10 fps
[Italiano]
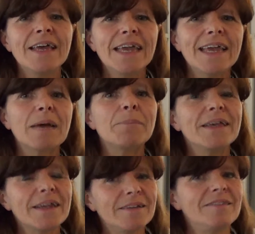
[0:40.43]
e
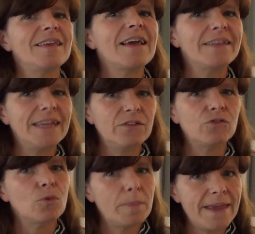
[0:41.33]
capire chi sei
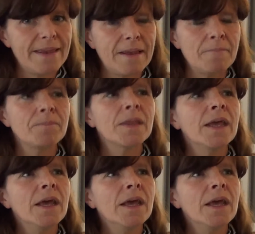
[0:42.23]
adesso bene.